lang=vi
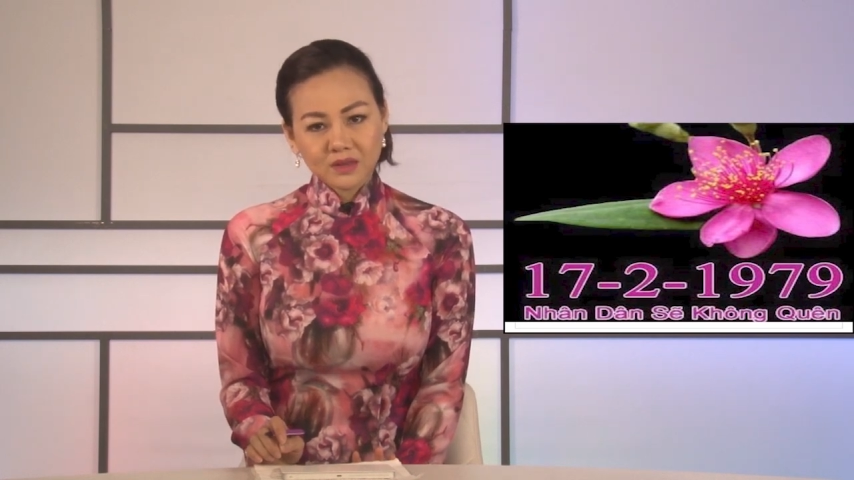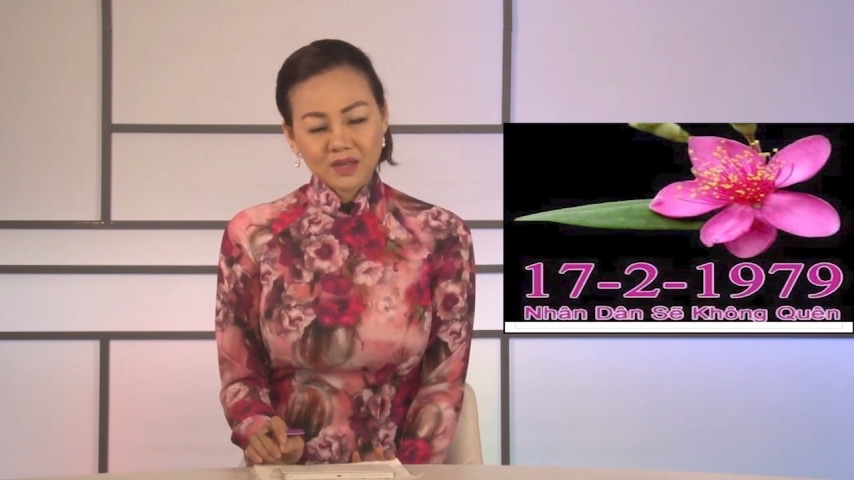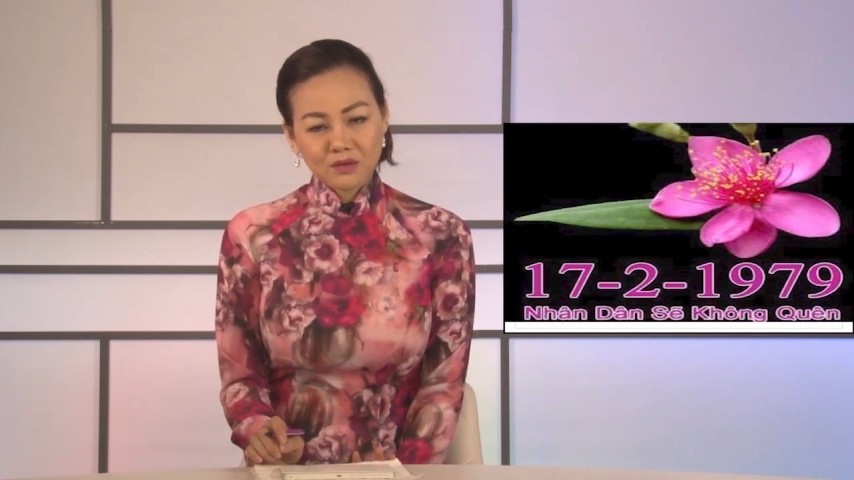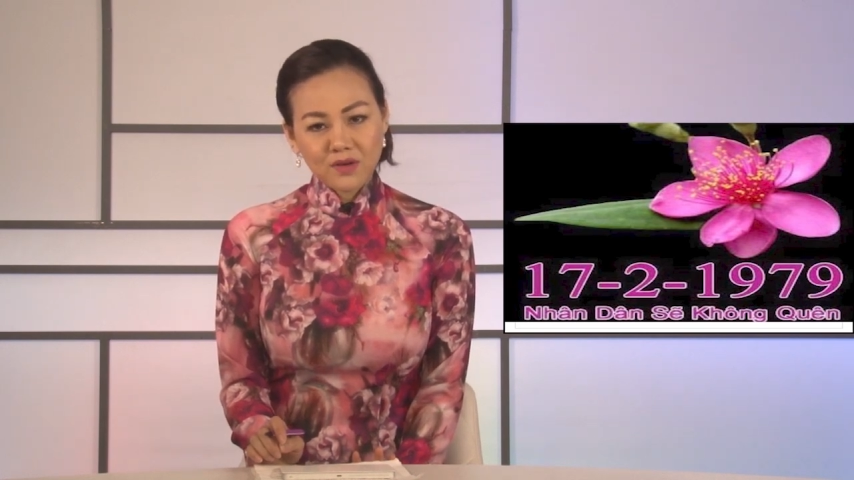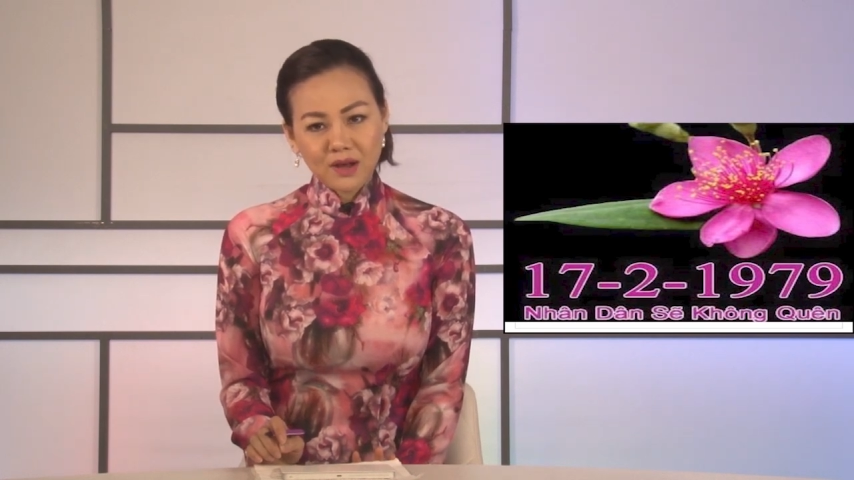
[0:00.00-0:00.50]

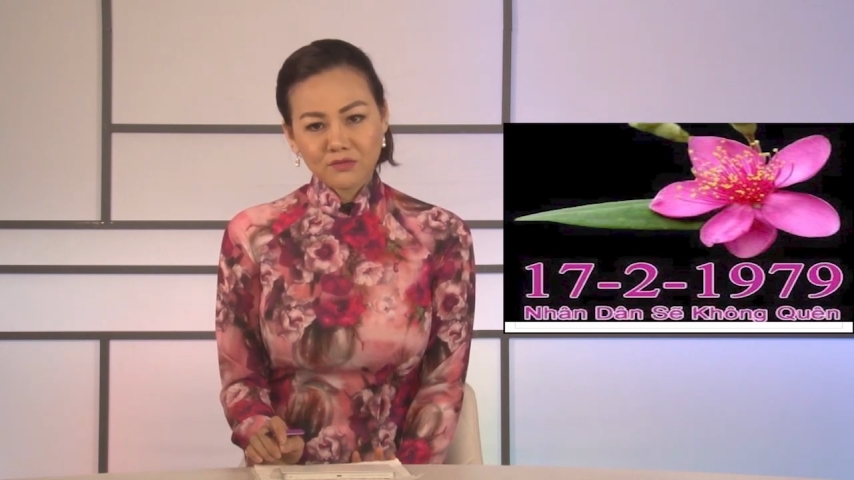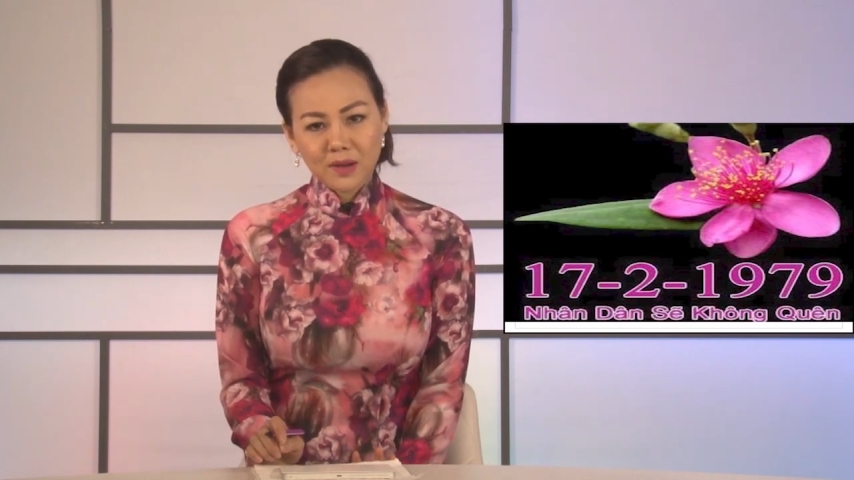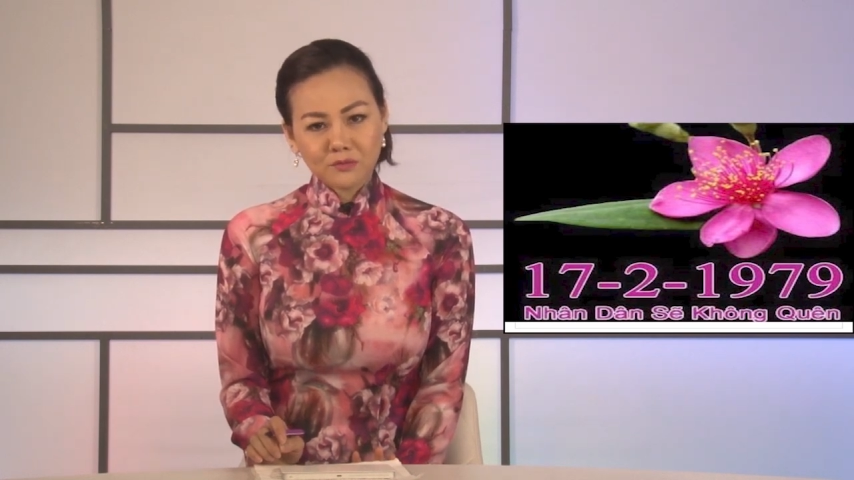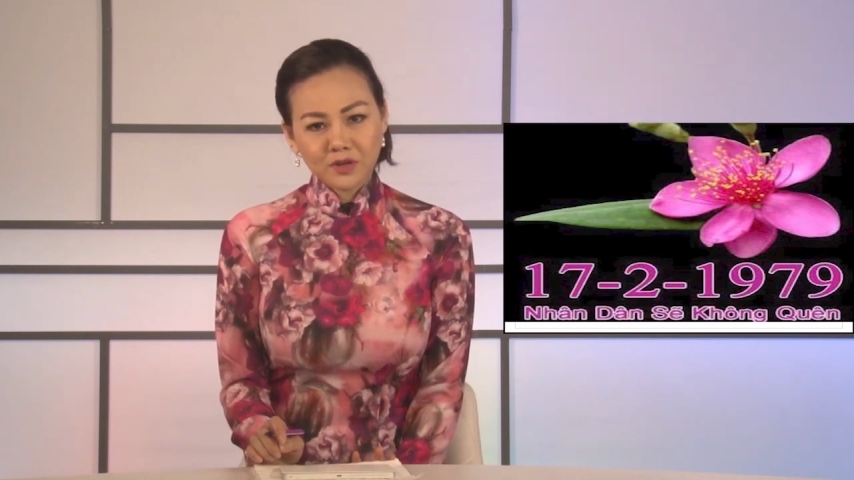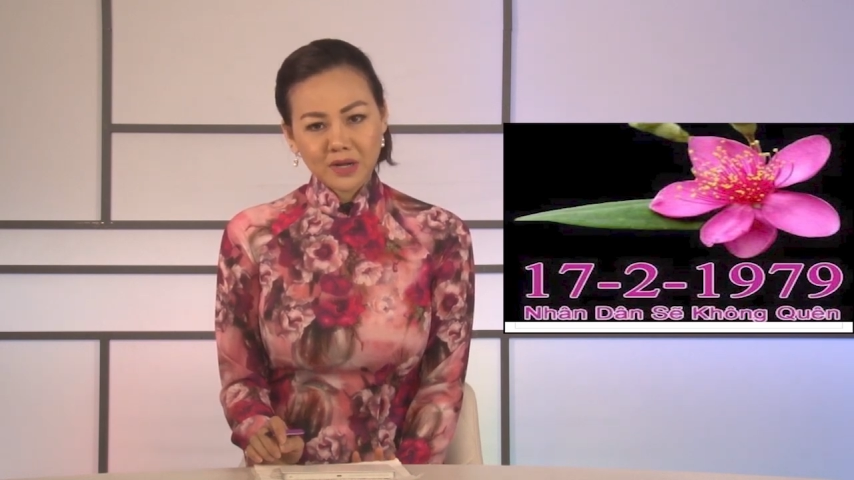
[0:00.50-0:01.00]
Nhà văn
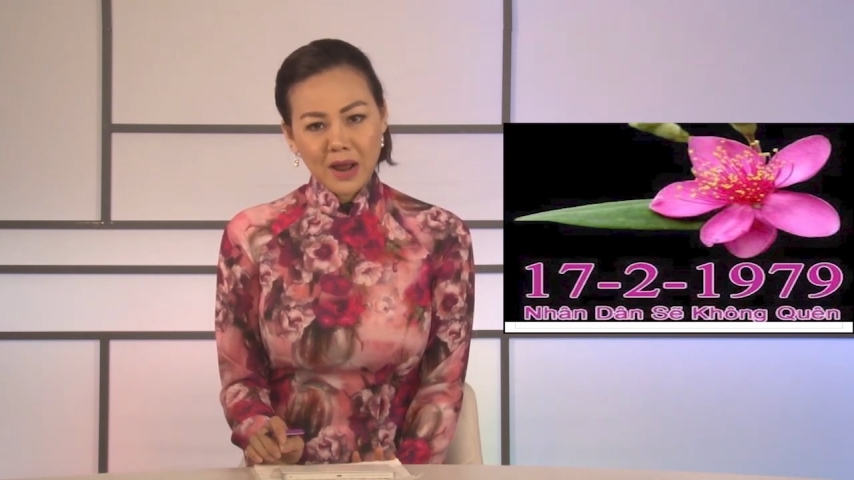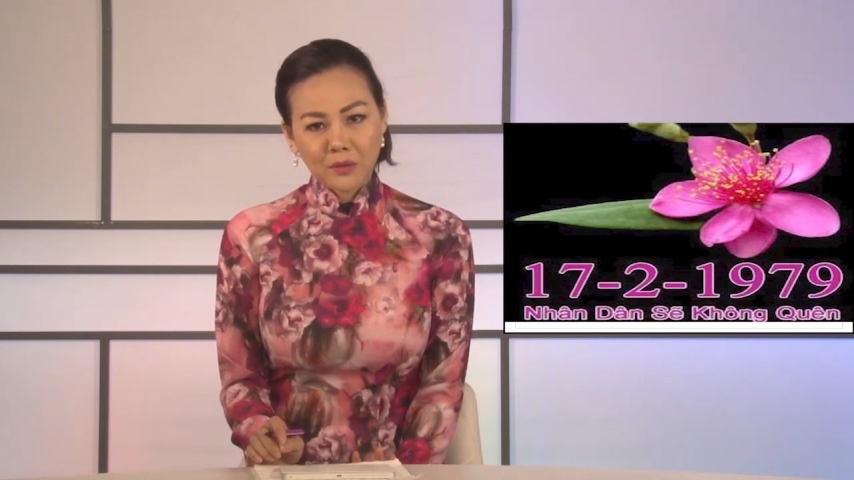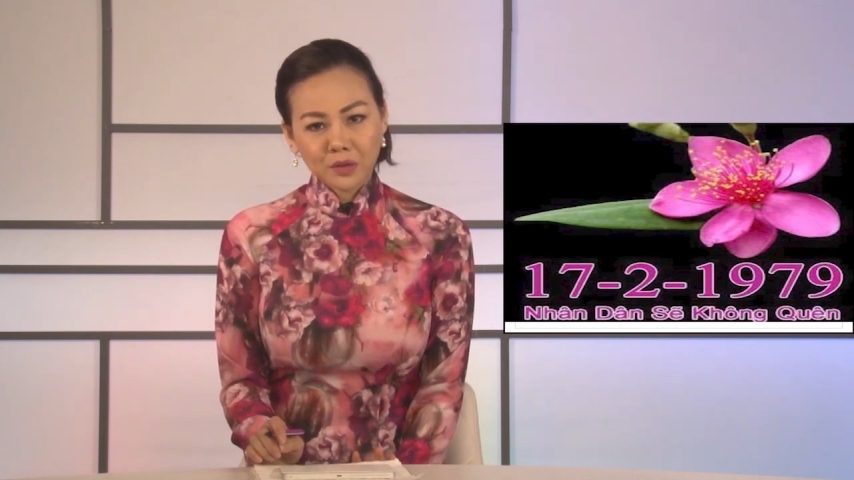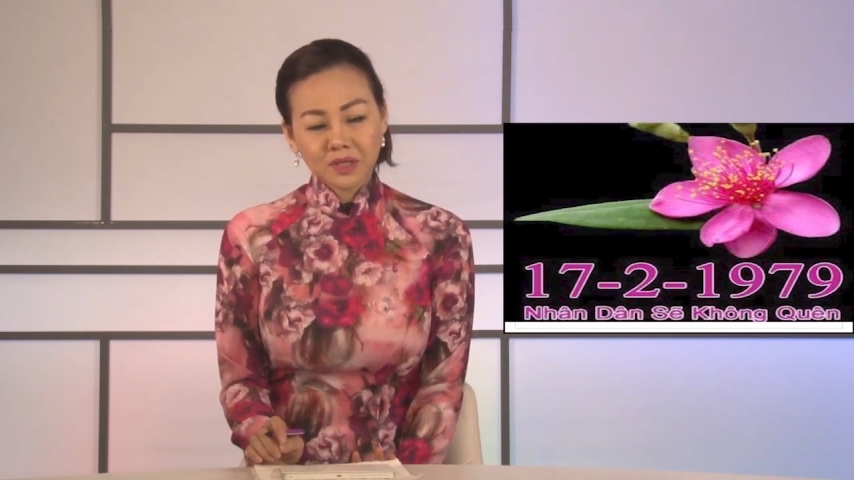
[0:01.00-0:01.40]
Phạm Viết Đào có